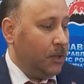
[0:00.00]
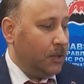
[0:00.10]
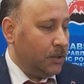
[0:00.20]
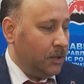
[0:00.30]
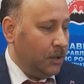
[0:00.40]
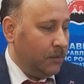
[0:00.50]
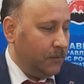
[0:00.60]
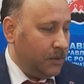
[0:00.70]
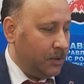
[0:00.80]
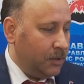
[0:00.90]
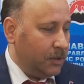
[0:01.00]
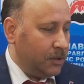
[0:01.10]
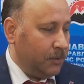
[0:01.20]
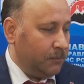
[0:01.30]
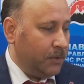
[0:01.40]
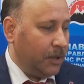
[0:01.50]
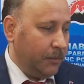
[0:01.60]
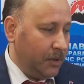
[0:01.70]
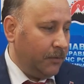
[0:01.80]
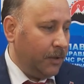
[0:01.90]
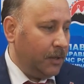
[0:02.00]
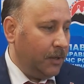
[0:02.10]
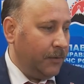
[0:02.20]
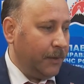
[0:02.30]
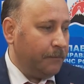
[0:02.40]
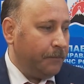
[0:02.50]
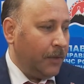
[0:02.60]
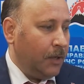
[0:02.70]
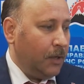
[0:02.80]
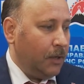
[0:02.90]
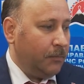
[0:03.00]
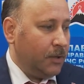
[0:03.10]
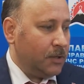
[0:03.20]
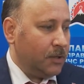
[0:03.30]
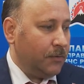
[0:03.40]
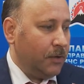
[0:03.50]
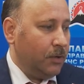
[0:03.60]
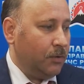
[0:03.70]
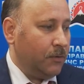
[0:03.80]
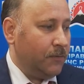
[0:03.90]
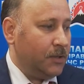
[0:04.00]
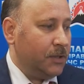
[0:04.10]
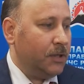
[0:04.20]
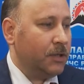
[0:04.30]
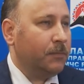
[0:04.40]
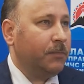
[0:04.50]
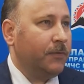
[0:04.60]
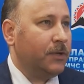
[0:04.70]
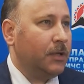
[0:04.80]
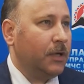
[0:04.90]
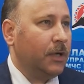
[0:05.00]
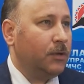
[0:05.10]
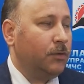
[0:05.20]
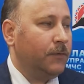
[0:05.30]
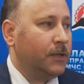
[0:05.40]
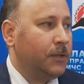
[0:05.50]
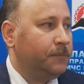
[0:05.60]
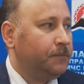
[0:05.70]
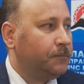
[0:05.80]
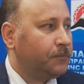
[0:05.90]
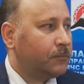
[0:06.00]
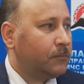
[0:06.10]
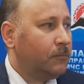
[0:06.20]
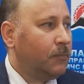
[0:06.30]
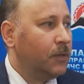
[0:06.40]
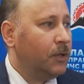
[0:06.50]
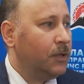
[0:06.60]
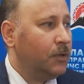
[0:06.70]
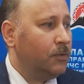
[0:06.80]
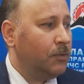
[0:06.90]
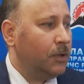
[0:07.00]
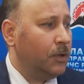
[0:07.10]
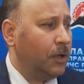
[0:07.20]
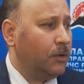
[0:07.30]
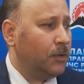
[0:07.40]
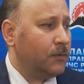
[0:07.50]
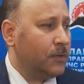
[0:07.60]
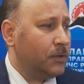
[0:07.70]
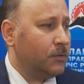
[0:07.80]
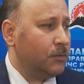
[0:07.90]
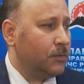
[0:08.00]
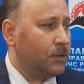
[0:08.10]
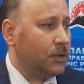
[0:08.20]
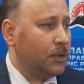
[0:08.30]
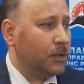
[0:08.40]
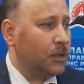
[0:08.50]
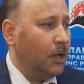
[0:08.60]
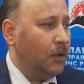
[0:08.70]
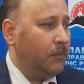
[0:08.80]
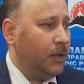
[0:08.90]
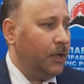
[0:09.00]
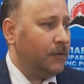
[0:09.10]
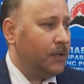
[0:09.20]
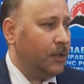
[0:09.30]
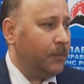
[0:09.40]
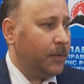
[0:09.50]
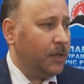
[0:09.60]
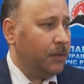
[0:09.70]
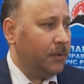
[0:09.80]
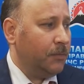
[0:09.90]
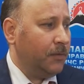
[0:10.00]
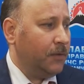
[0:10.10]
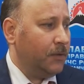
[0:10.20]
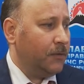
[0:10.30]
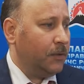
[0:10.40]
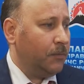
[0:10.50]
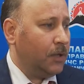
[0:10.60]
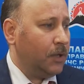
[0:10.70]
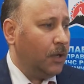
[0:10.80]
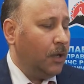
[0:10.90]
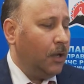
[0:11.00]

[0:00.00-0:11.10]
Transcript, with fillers: решили ввести режим, рекомендовать главе э, Пенжинского района ввести режим повышенная готовность на территории района в связи с угрозой ЧС, принять все необходимые превентивные меры